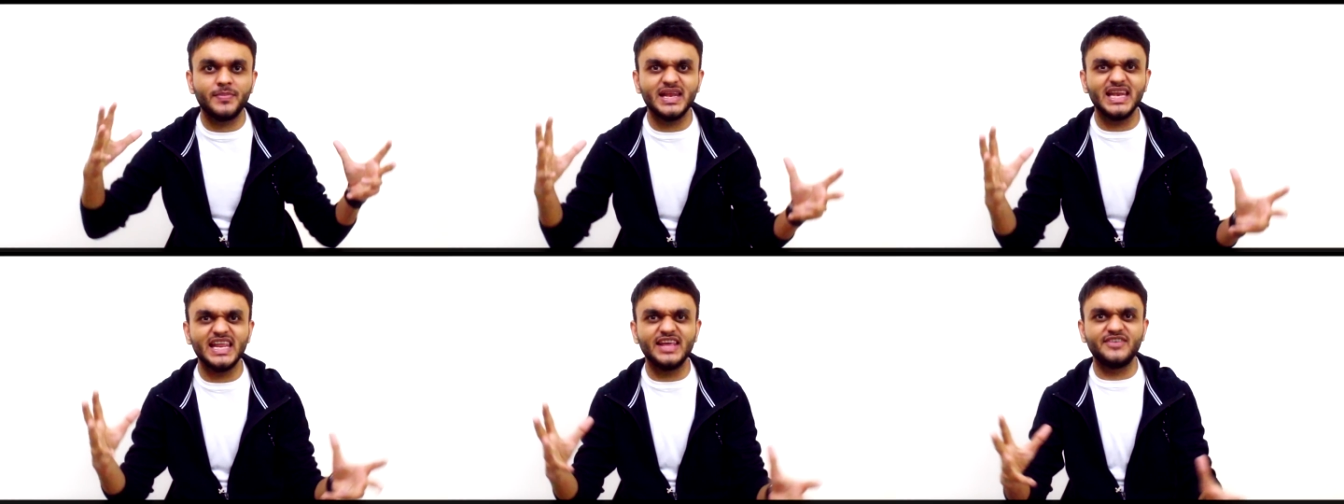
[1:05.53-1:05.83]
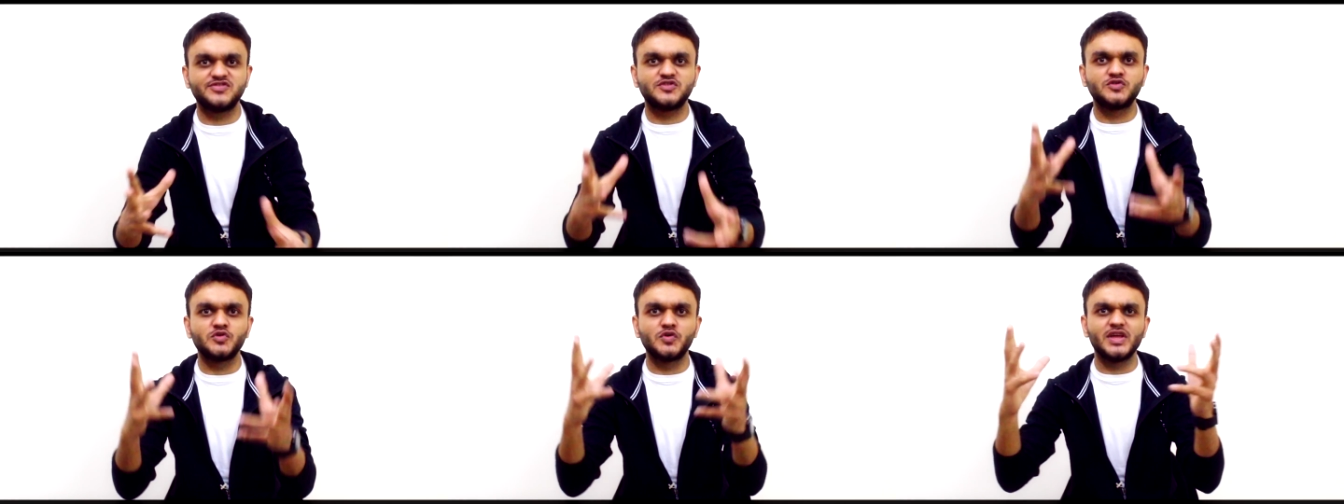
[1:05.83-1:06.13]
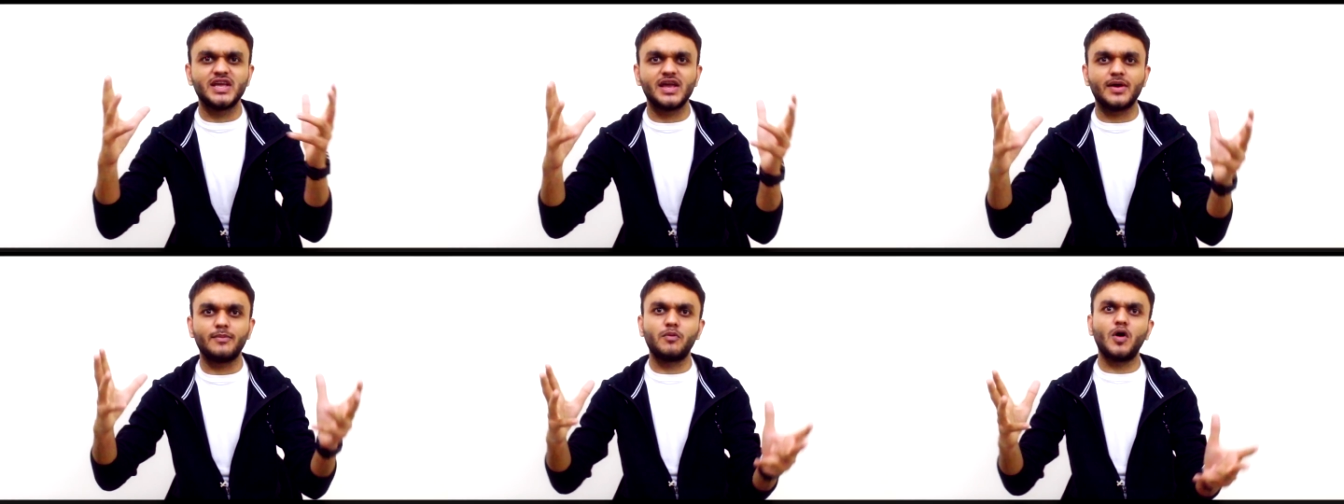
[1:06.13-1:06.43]
बिलीफ
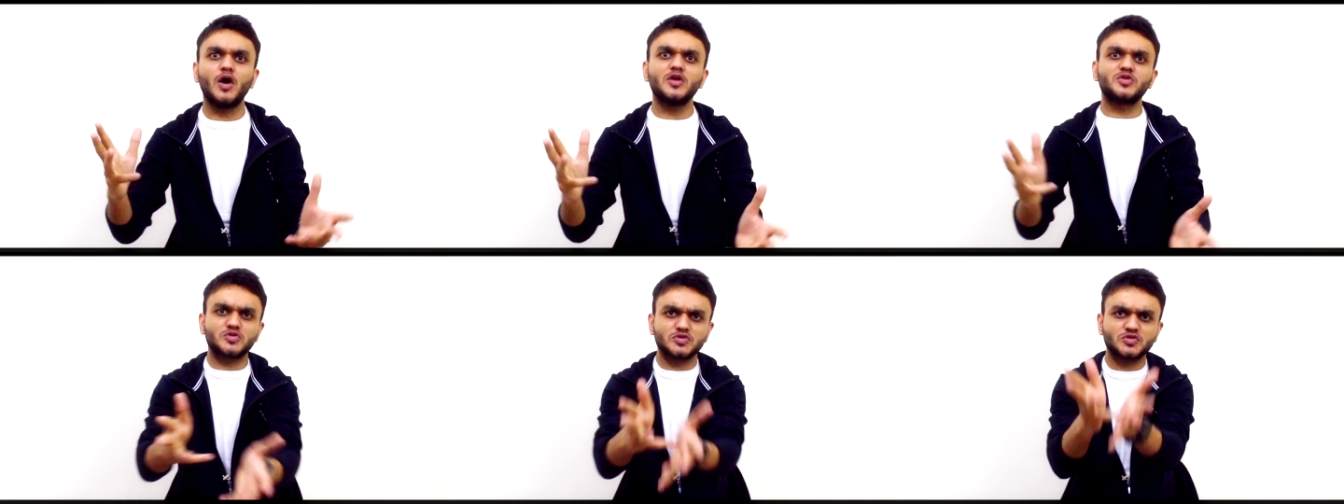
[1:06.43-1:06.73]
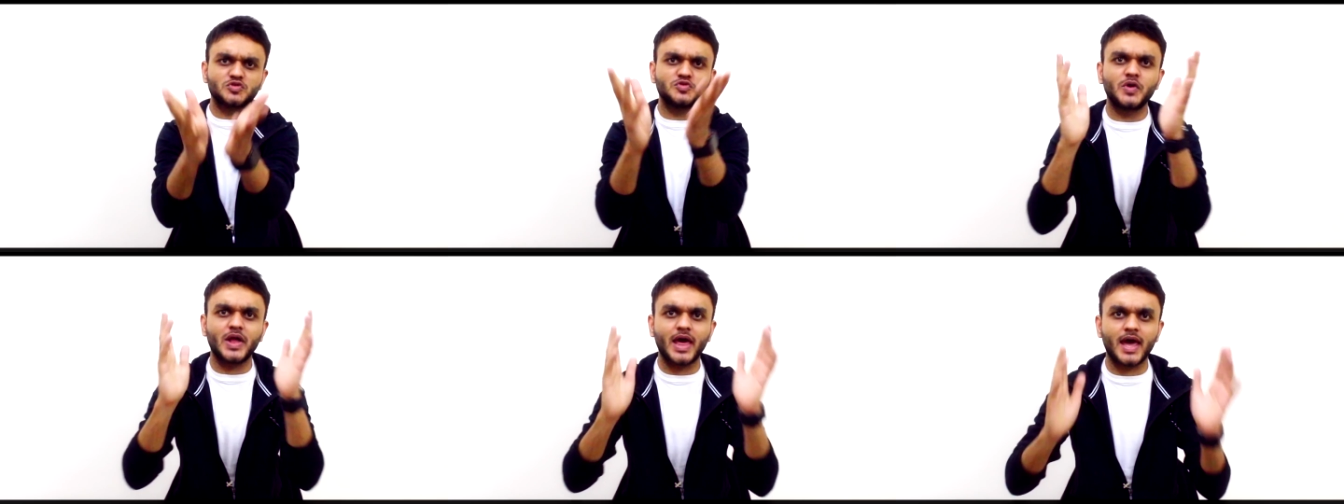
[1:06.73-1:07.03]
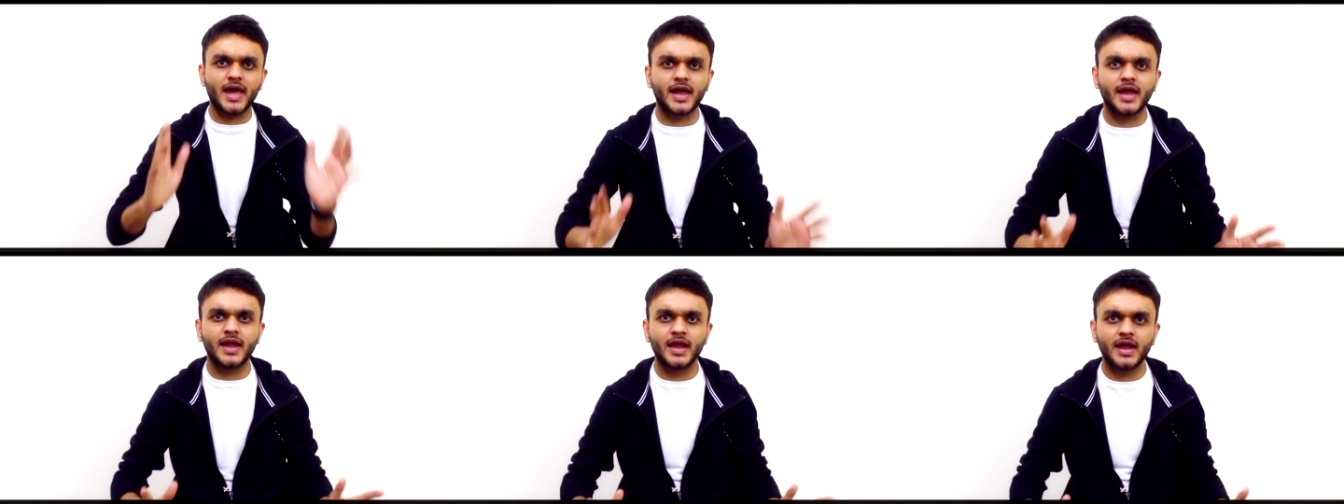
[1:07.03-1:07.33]
जुड़ी है बहुत कुछ जुड़ा
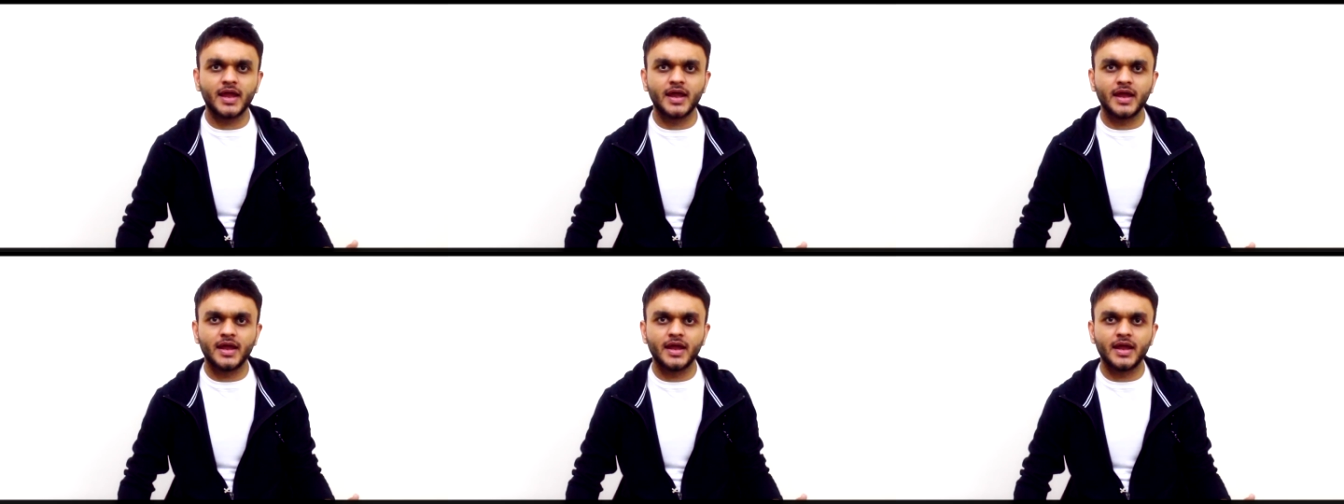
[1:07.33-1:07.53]
है